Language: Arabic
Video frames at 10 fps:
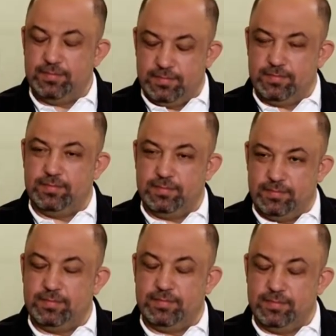ايه روح
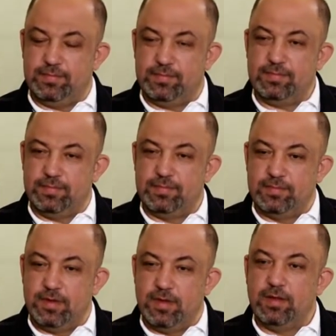هيك
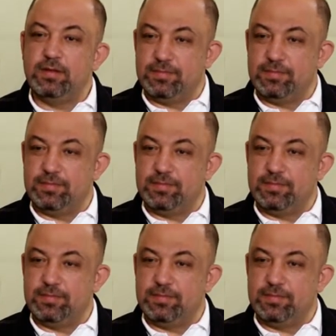نفحه